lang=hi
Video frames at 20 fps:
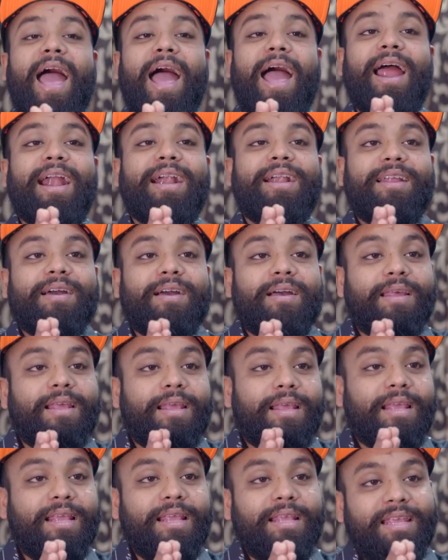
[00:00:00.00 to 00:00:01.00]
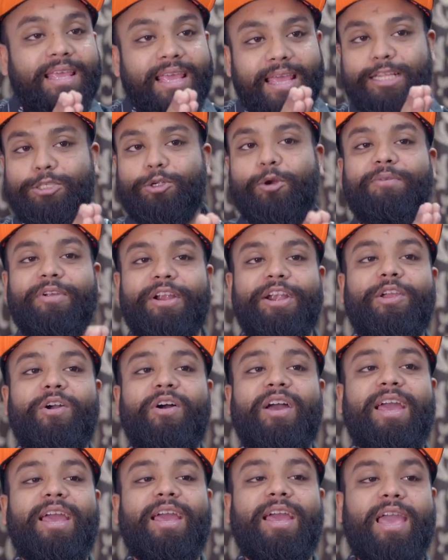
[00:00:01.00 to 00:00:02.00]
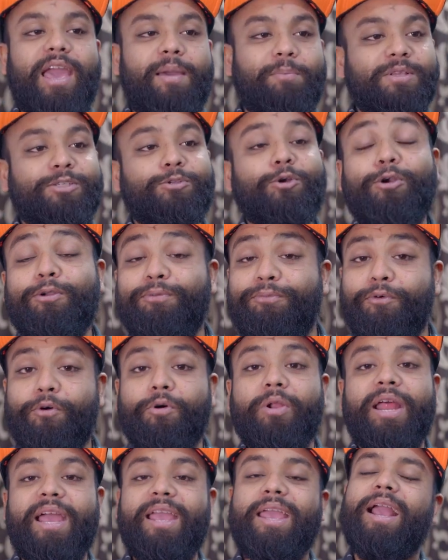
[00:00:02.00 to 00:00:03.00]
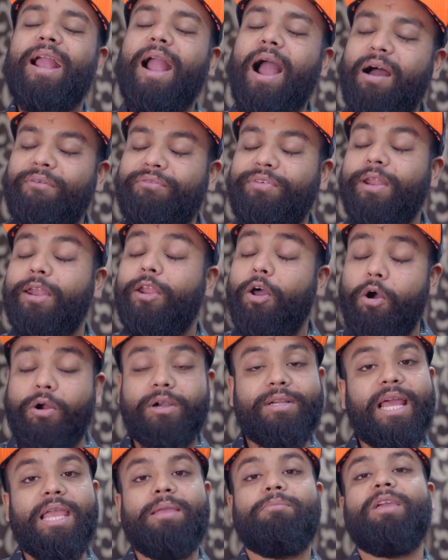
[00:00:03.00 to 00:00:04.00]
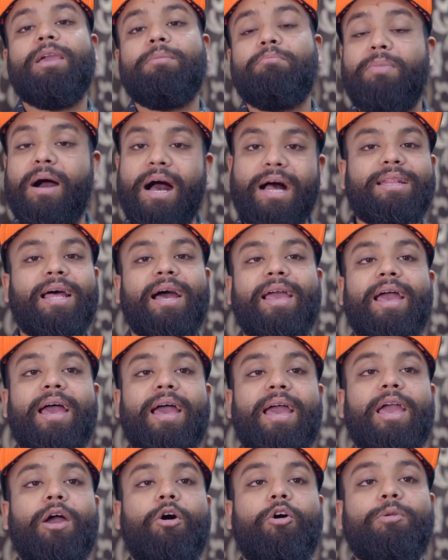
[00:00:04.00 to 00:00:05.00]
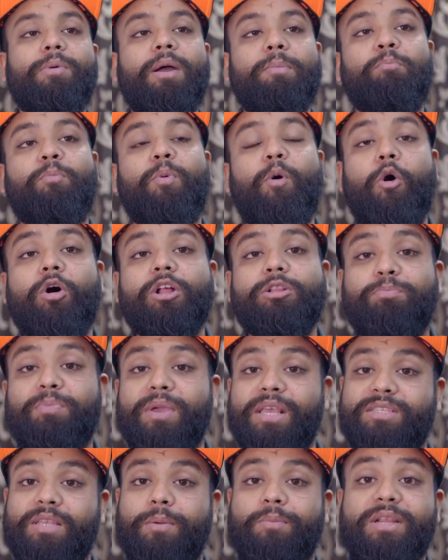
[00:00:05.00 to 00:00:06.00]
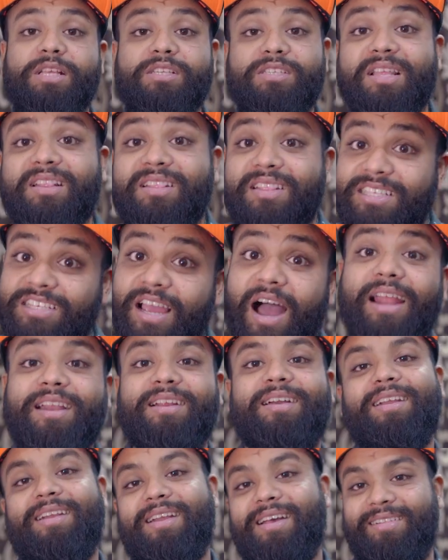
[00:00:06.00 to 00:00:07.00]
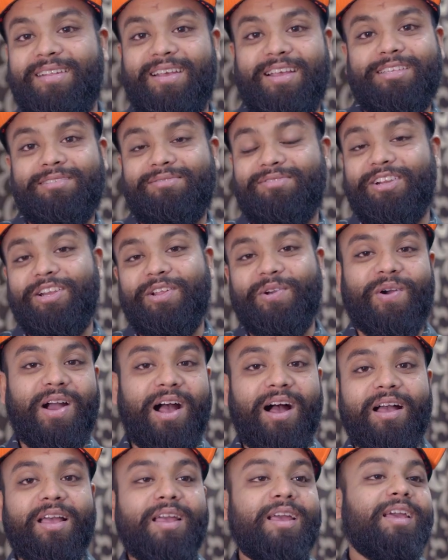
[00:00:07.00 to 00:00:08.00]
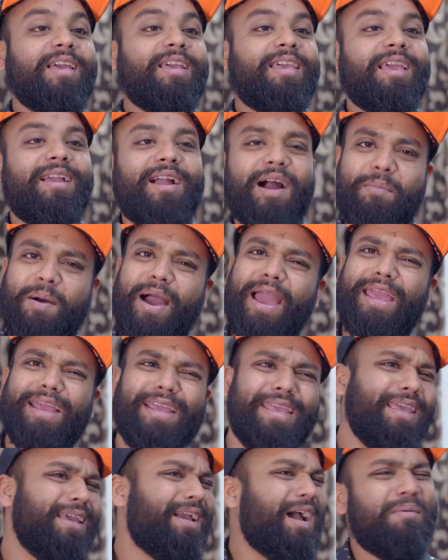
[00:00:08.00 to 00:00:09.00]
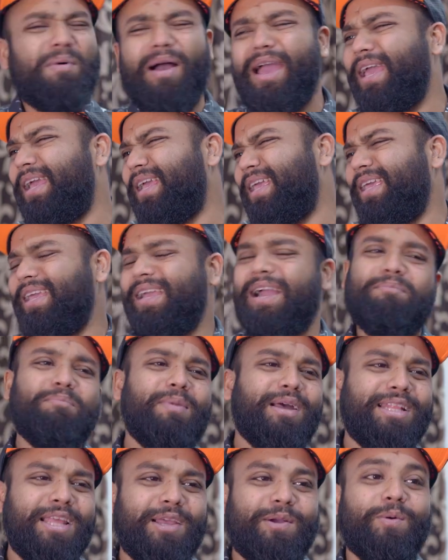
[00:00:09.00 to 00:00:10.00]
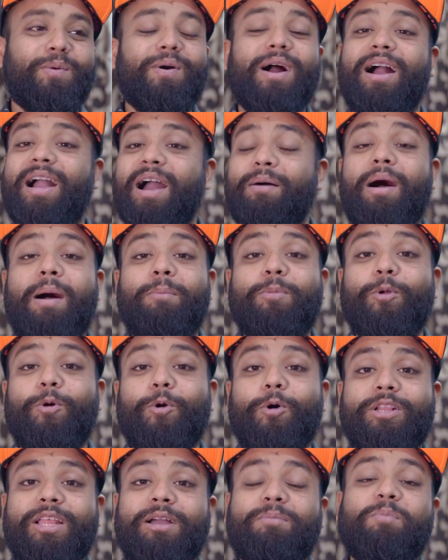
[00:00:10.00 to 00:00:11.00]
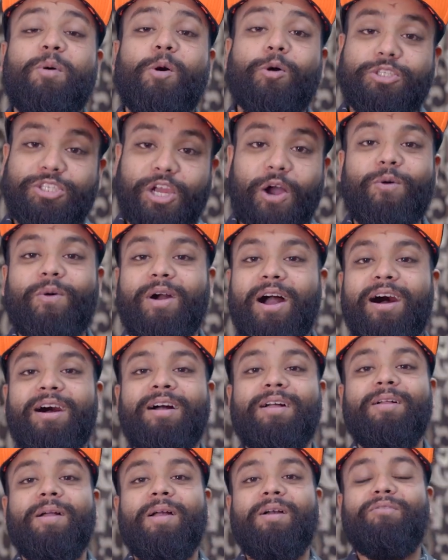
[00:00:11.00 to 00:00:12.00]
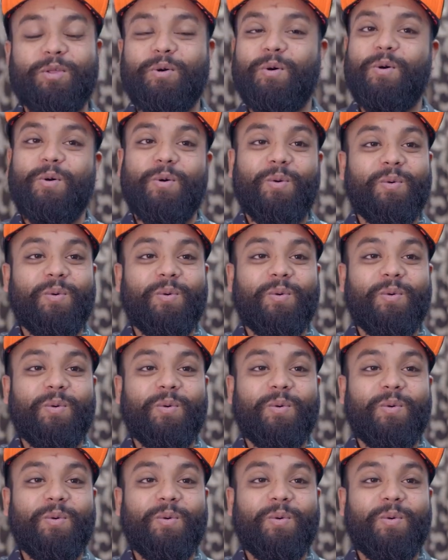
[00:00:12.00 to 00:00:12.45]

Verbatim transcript: एंड ये जो वीडियो है एपिसोड फोर है ये काफ़ी लॉन्ग टाइम के बाद आया है और मैं बहुत बेसब्री से इंतज़ार कर रहा था इस वीडियो का कि कब आएगी कब आएगी कब मैं देखूँगा कब आप लोगों तक पहुँचाऊँगा तो